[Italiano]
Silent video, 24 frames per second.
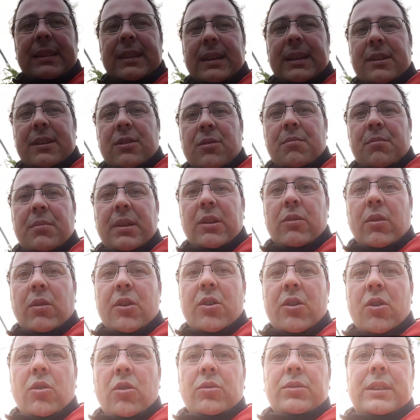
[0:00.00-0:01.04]
in obliquo,
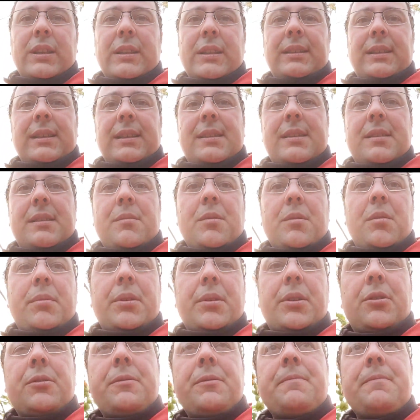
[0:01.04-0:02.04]
non tantissimo però,